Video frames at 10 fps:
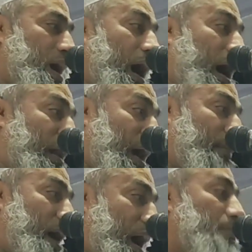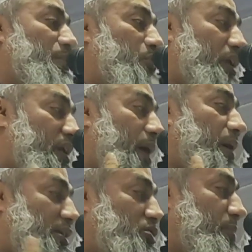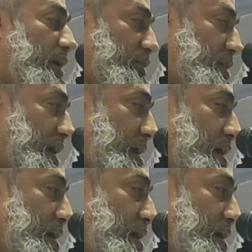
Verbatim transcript: আর আমার আমি বলি আমার জবান দিয়ে